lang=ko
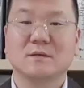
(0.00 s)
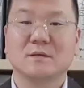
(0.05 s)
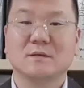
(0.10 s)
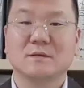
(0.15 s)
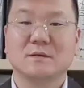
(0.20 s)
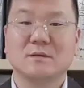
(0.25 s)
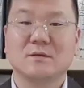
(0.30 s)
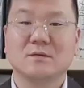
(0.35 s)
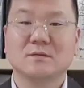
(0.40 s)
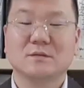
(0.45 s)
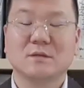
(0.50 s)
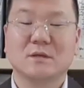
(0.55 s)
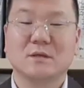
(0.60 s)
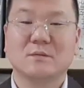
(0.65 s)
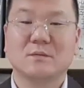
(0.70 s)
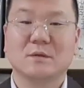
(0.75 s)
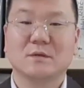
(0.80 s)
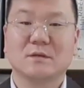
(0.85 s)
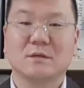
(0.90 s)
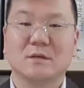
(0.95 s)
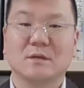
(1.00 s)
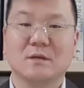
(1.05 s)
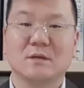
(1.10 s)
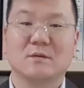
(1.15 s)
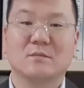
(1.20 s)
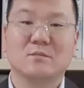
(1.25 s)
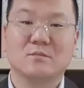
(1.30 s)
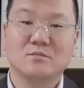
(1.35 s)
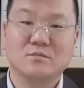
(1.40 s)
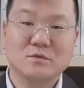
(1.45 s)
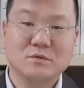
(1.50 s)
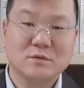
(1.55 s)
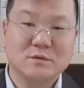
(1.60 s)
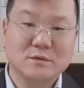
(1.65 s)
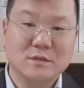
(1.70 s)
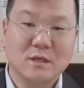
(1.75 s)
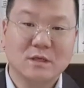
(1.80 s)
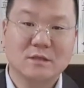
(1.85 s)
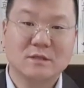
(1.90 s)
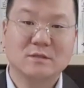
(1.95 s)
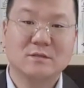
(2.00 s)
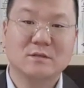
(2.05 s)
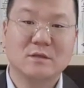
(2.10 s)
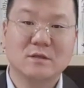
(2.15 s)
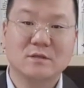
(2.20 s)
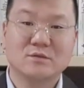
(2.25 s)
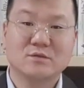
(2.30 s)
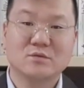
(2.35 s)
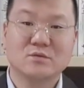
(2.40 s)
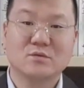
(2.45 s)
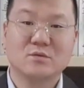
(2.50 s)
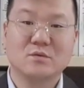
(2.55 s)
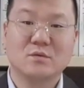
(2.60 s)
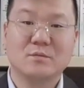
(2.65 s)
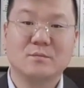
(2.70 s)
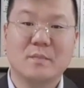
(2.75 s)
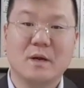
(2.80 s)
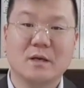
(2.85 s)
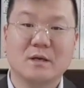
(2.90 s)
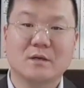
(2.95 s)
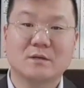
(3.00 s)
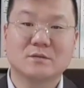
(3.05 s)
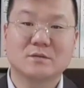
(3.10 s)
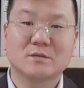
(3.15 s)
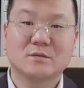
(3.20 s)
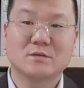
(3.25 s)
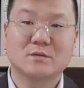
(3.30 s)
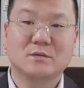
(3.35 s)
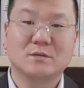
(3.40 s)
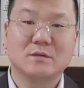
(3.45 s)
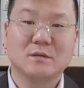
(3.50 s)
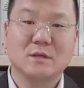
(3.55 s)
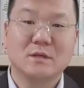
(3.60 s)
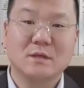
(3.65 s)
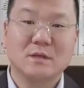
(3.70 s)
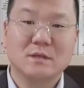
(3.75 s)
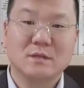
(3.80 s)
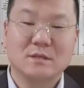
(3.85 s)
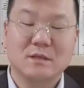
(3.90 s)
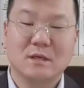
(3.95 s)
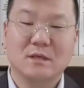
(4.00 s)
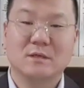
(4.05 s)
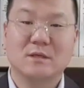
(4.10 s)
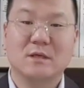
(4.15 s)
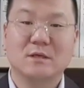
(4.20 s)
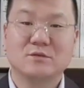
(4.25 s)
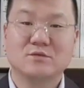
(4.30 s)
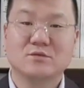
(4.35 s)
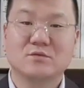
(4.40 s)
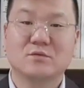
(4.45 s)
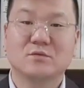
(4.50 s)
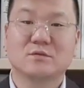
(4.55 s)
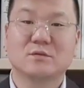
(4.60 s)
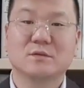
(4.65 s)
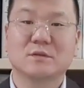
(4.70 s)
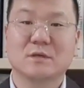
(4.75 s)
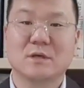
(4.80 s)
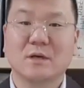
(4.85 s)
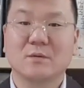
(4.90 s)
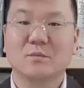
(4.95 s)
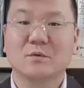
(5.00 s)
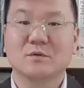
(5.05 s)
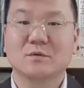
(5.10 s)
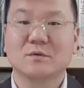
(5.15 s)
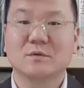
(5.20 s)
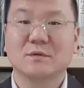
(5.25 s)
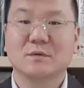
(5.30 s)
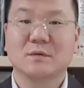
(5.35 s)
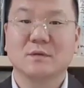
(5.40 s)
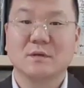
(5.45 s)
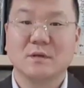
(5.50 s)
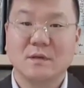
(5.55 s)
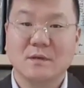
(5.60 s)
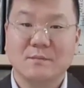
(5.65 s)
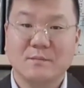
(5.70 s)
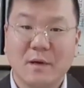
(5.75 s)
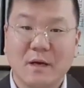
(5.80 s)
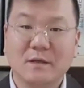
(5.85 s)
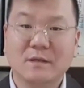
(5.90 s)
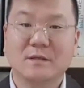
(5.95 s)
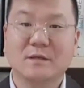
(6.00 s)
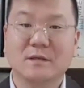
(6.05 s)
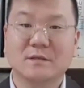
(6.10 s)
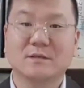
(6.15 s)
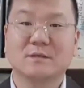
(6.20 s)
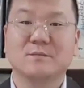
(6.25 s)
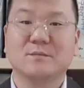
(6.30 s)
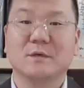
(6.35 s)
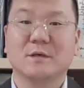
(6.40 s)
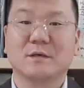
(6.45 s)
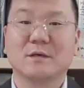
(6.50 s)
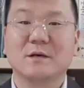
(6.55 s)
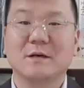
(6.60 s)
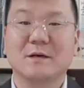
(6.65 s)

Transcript: 이런 사람한테 무슨 얘기를 해주고 방향성을 얘기를 해주고 그렇게 하면은 바뀌겠습니까?